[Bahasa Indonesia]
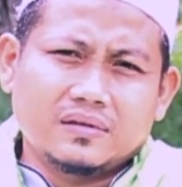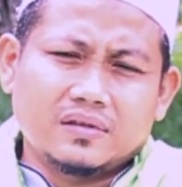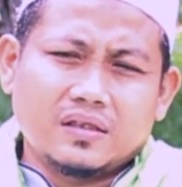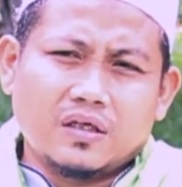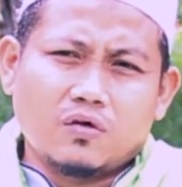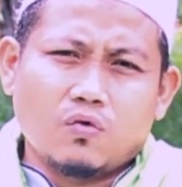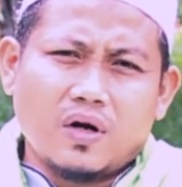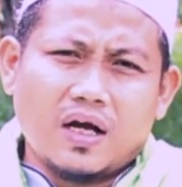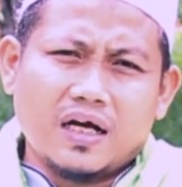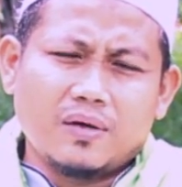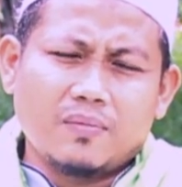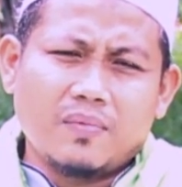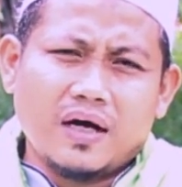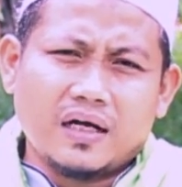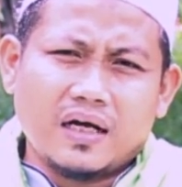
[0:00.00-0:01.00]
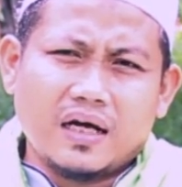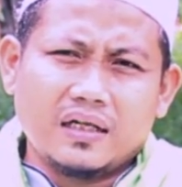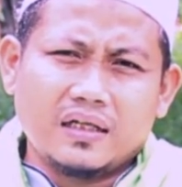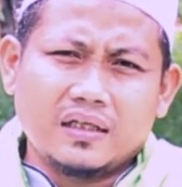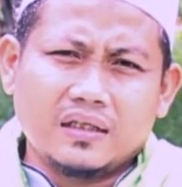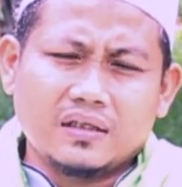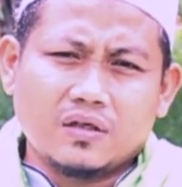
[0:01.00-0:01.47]
Kekurangan makan,
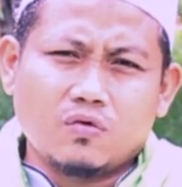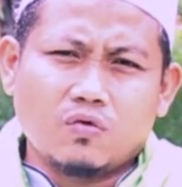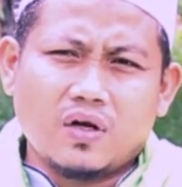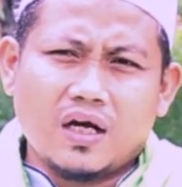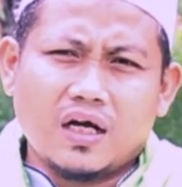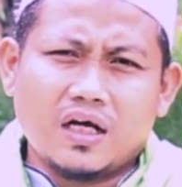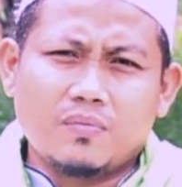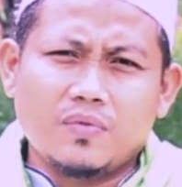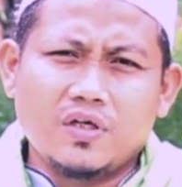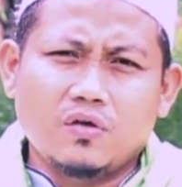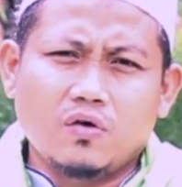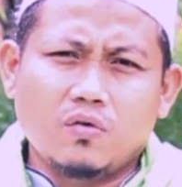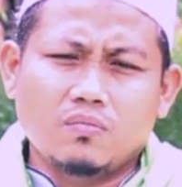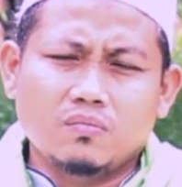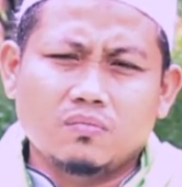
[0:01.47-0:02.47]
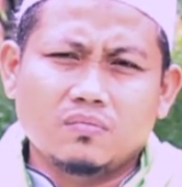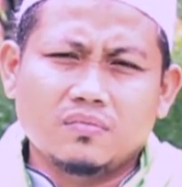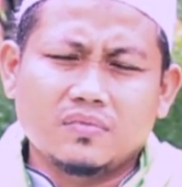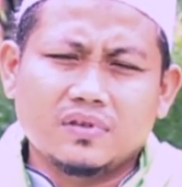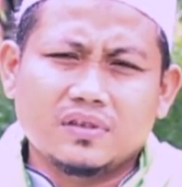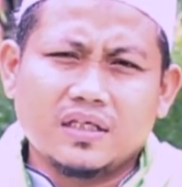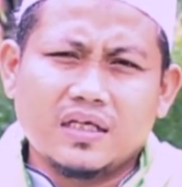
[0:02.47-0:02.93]
kekurangan minum
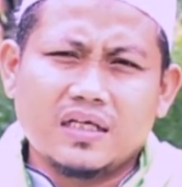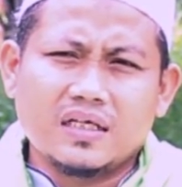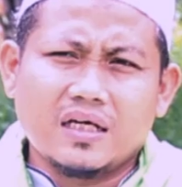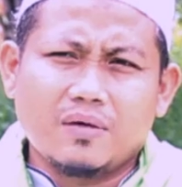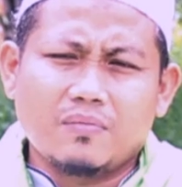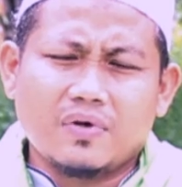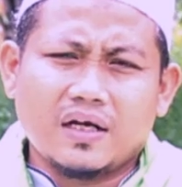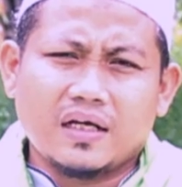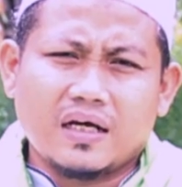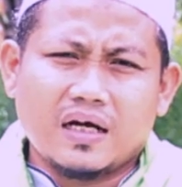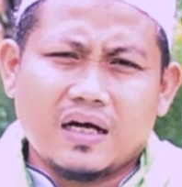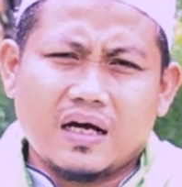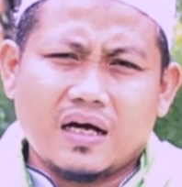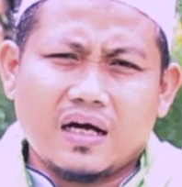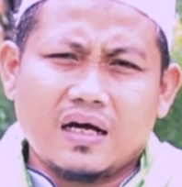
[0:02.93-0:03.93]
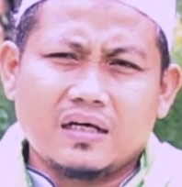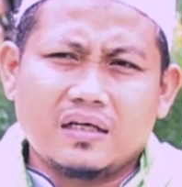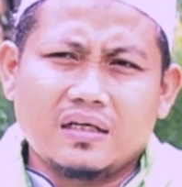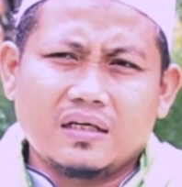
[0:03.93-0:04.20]
sehingga mereka